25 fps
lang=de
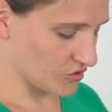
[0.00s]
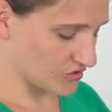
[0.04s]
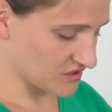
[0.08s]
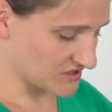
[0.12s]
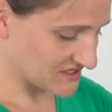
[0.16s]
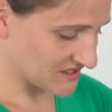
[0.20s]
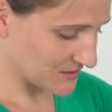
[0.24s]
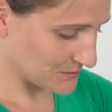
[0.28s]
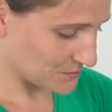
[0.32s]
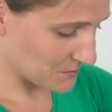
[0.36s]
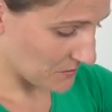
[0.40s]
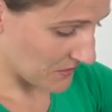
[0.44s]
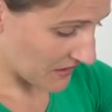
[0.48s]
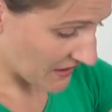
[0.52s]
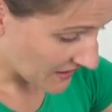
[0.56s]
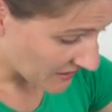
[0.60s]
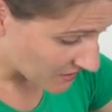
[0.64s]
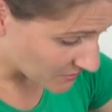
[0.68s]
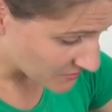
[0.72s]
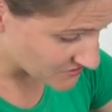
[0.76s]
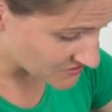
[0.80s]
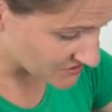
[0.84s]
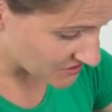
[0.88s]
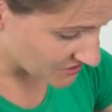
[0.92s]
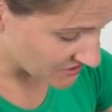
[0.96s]
Und es gibt
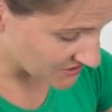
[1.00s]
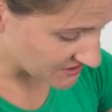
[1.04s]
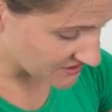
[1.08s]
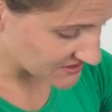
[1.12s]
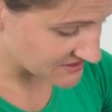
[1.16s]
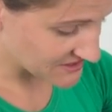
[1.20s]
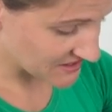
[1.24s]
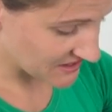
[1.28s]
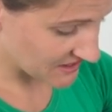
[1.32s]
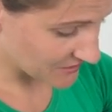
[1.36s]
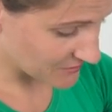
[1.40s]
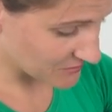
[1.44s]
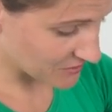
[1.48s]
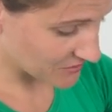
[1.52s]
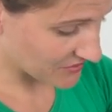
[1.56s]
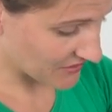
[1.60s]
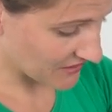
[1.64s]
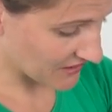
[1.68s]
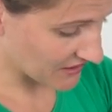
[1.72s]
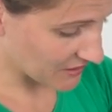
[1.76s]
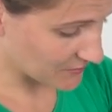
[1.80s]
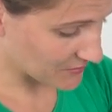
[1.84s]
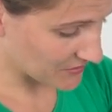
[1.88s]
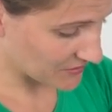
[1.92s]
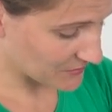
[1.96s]
mehrere besondere Sachen. Wir
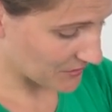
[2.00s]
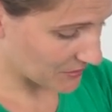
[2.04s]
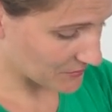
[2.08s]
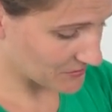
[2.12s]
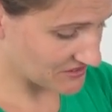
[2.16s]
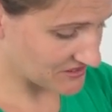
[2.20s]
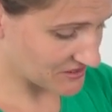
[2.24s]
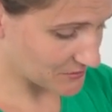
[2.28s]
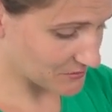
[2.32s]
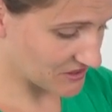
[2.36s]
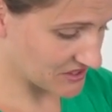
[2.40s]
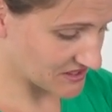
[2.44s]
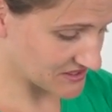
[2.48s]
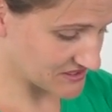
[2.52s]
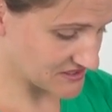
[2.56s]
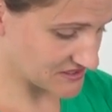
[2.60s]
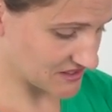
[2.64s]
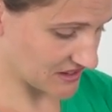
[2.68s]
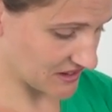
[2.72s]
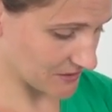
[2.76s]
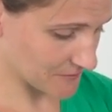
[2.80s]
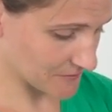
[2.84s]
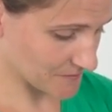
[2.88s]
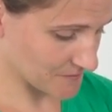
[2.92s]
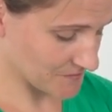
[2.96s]
fangen aber mal mit dem Kissen
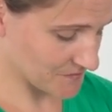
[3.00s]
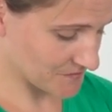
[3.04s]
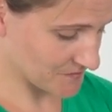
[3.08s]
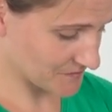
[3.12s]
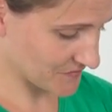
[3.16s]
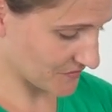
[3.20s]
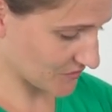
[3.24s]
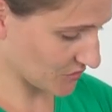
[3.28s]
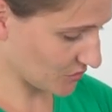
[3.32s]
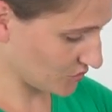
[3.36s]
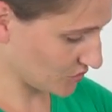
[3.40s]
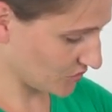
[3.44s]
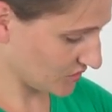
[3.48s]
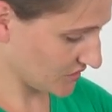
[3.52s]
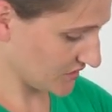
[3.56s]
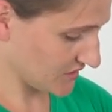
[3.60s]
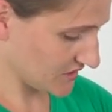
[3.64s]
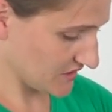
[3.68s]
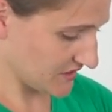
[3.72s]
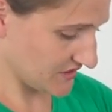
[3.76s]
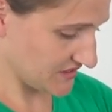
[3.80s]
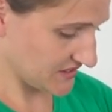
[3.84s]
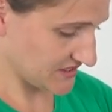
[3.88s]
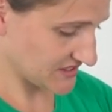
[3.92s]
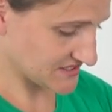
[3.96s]
an.
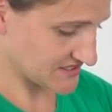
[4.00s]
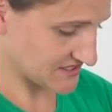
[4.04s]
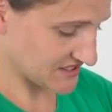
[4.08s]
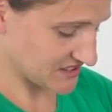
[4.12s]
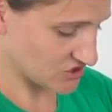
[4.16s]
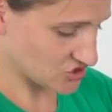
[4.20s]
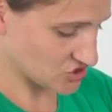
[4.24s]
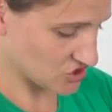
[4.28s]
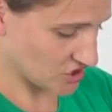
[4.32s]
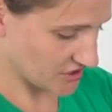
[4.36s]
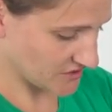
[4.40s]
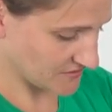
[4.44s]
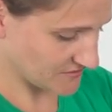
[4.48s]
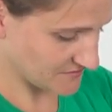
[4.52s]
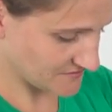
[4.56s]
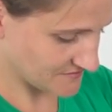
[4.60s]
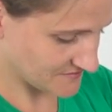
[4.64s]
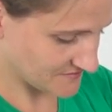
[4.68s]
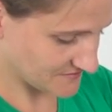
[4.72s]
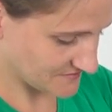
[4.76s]
Ihr seht schon,